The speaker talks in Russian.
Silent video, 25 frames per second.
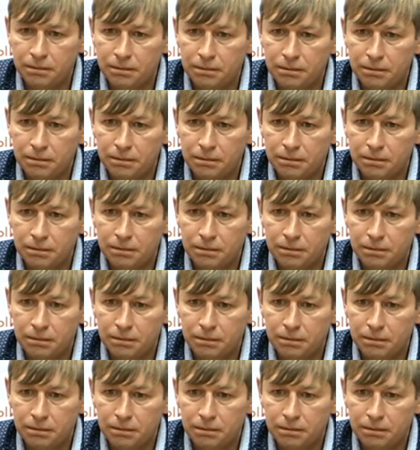Теперь очки
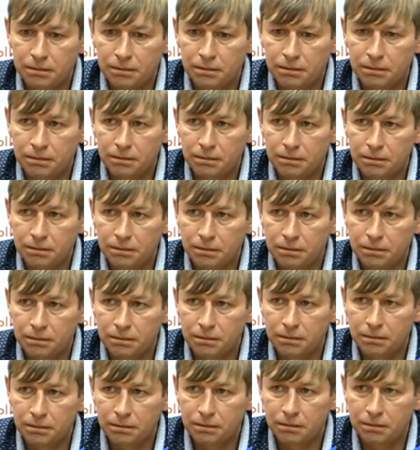приводятся с выездов.
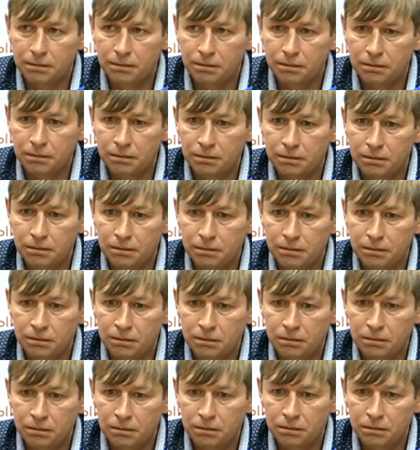Что изменилось, что случилось?